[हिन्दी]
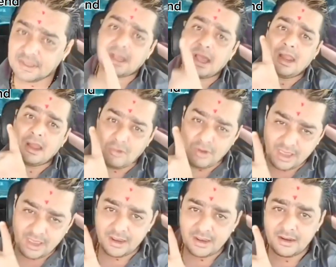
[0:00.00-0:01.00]
निकल
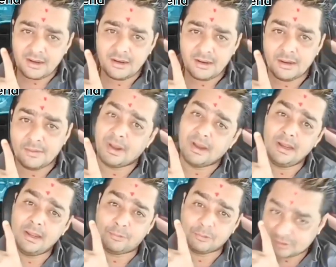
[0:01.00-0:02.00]
लौड़े
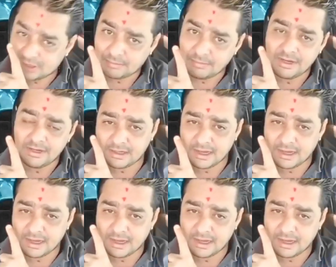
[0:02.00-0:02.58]
पहली फुर्सत में